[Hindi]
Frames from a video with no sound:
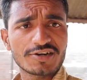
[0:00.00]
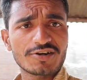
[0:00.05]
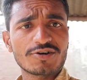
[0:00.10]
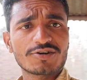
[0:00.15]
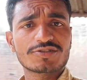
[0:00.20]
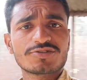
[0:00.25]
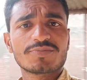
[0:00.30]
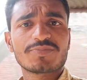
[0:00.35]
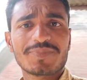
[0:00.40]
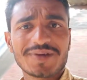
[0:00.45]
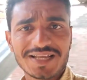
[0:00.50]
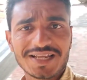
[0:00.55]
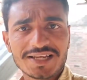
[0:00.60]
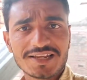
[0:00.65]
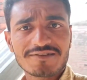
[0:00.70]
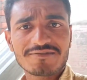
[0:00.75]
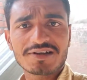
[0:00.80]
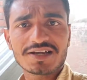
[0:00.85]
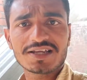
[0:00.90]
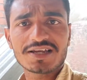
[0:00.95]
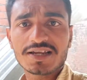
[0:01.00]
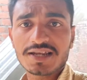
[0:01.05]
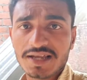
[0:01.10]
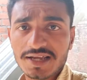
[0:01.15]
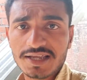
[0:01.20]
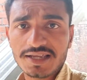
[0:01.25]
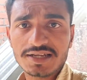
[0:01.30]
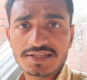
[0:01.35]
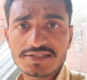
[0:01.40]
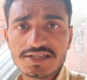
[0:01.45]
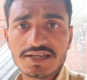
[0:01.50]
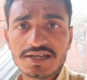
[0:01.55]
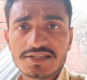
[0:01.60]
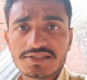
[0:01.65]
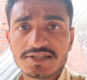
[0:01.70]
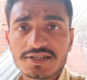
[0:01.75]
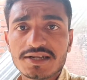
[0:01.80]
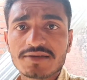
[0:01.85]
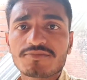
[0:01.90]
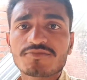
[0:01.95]
और जो पैनल वगैरह लगेगा सारा
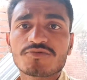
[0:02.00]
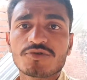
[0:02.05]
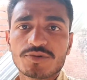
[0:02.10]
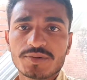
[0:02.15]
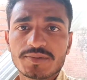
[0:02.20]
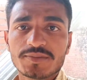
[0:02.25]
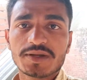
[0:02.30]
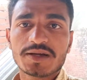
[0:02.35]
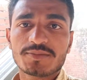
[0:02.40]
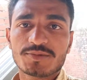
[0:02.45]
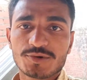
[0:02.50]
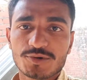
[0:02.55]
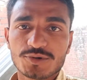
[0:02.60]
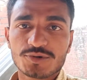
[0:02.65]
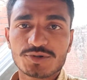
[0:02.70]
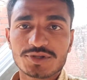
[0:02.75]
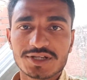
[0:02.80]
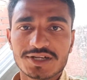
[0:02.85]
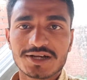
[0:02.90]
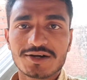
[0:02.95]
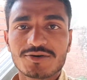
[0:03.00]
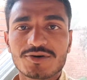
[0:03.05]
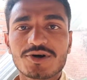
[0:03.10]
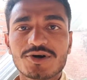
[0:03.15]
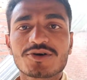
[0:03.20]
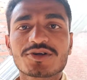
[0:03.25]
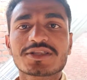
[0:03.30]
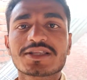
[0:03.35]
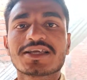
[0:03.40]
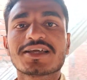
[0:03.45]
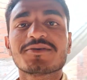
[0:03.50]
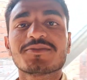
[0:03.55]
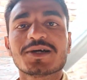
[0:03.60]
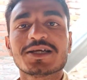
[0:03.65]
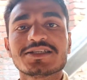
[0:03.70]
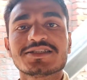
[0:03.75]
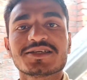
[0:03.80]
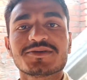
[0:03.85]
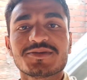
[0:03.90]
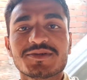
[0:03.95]
सेटअप वो भी मैं आप लोगों को दिखाऊँगा और दया
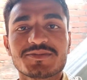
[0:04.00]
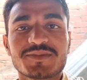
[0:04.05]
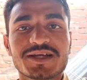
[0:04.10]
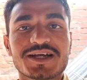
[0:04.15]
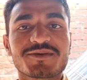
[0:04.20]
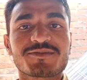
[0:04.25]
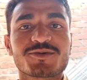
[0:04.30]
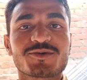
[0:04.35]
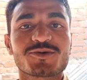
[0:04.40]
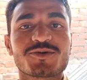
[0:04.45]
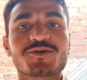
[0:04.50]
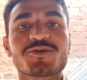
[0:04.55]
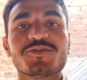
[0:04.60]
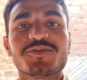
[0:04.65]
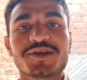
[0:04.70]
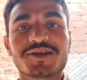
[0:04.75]
भाई से भी मैं आप लोगों को